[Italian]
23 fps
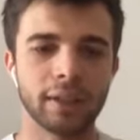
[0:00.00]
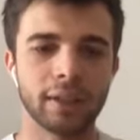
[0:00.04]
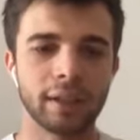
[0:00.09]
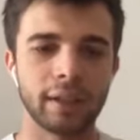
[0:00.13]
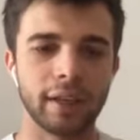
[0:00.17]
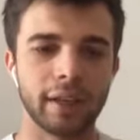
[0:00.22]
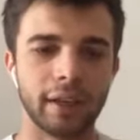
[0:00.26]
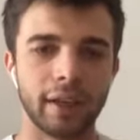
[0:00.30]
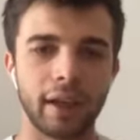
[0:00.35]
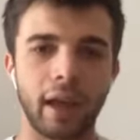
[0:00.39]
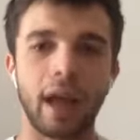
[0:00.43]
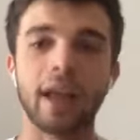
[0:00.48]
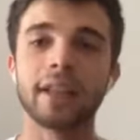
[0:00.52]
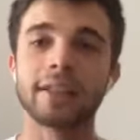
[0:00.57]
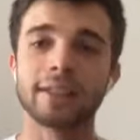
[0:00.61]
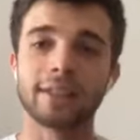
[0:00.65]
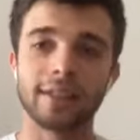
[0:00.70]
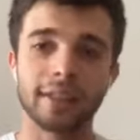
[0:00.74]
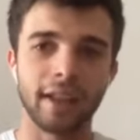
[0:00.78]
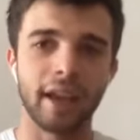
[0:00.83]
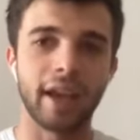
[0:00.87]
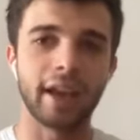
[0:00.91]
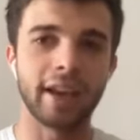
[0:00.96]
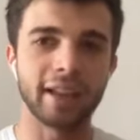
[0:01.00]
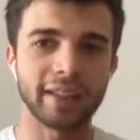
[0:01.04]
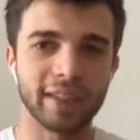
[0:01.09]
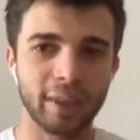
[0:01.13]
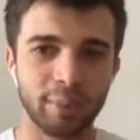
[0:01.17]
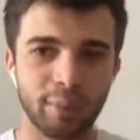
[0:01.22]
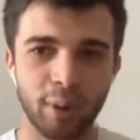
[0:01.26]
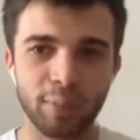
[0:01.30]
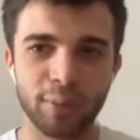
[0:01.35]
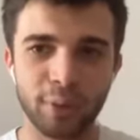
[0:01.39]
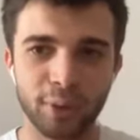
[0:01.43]
eh, anzi è
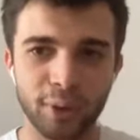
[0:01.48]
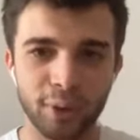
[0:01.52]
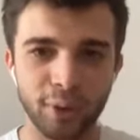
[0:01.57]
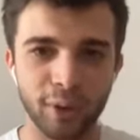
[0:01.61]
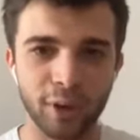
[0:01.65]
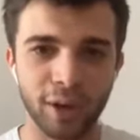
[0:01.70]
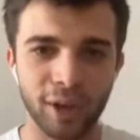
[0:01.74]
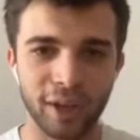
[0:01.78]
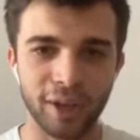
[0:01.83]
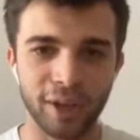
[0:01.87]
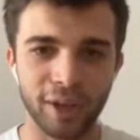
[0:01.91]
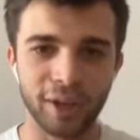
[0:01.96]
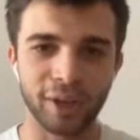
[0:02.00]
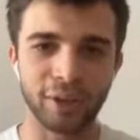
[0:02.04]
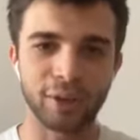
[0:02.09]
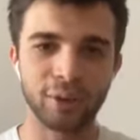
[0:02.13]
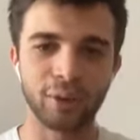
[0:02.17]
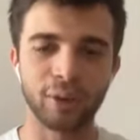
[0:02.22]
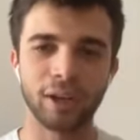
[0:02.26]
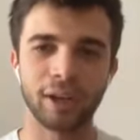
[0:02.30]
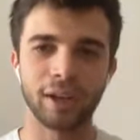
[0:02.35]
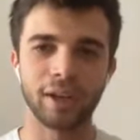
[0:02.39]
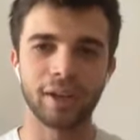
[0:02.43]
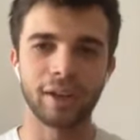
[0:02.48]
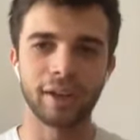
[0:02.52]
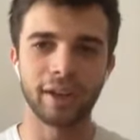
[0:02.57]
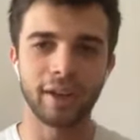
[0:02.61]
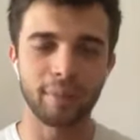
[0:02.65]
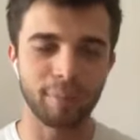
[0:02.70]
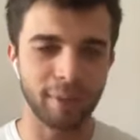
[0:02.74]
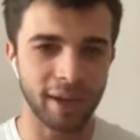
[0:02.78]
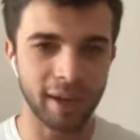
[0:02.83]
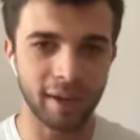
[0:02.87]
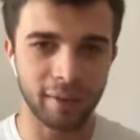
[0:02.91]
nata proprio col, col
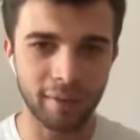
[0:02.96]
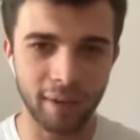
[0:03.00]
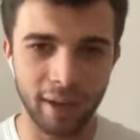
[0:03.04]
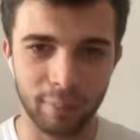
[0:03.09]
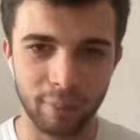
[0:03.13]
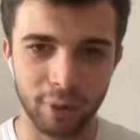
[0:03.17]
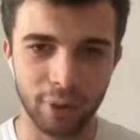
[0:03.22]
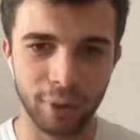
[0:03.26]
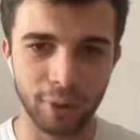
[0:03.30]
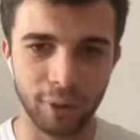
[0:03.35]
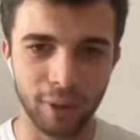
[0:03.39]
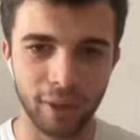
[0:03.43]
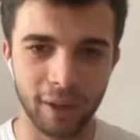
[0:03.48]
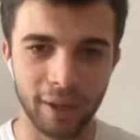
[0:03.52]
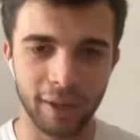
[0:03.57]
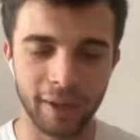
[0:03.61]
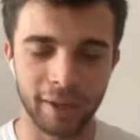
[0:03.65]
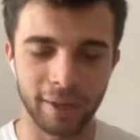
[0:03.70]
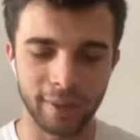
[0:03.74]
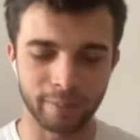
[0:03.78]
ne parlavamo col,